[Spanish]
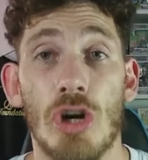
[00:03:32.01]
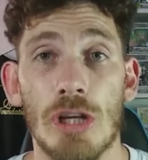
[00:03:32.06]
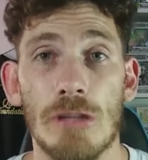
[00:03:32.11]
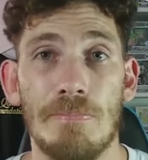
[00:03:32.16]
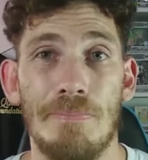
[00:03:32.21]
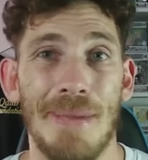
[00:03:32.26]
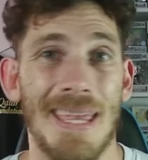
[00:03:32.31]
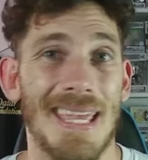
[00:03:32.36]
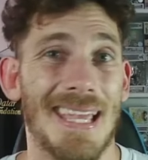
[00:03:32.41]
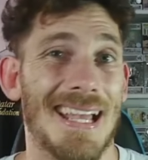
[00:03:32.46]

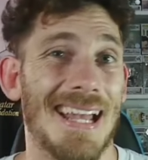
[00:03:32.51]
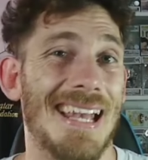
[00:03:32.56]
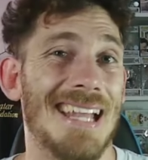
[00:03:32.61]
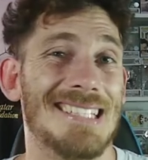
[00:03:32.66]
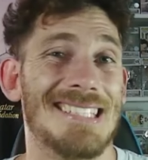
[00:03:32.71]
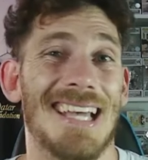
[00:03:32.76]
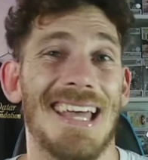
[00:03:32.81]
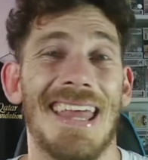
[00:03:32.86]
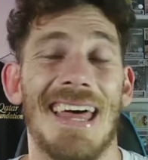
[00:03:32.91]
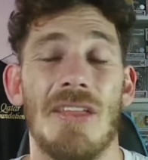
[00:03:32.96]
big les
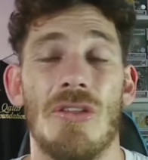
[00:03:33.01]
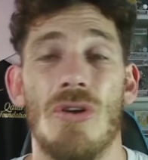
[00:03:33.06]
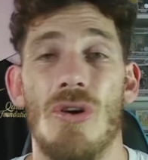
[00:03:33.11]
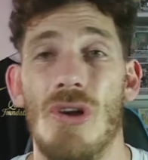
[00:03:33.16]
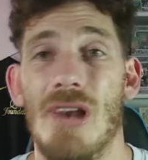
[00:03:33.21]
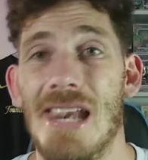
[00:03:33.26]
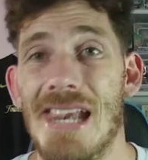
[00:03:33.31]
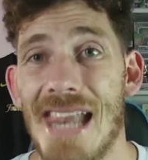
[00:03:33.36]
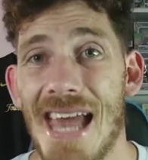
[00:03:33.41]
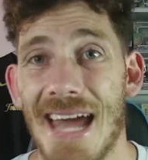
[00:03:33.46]
ha dado
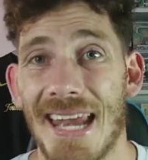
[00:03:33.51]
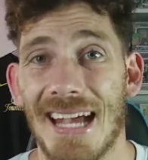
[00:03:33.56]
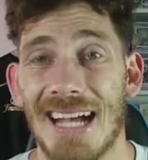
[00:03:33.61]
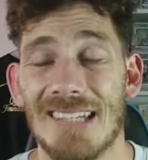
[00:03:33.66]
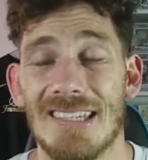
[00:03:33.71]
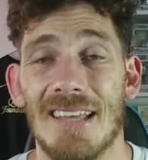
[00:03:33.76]
largas,